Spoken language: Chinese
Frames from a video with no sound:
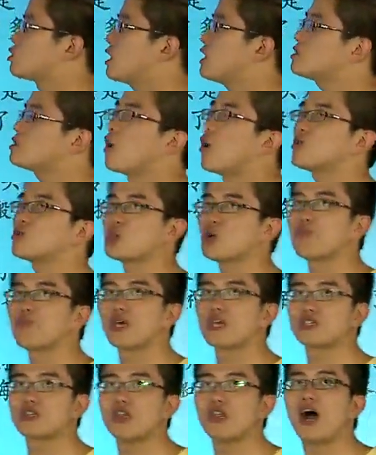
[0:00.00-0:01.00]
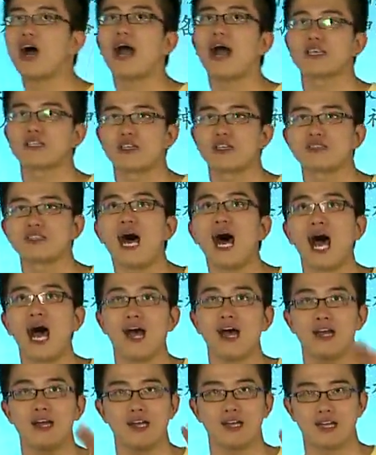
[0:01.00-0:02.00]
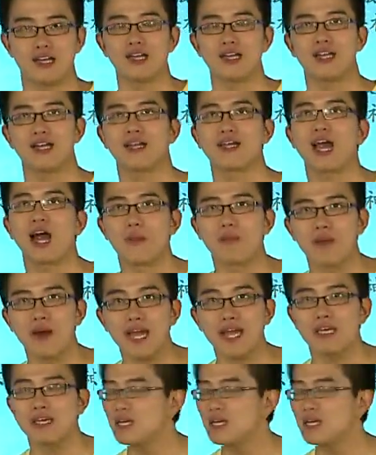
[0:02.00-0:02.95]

砖头就变成了海神的两倍。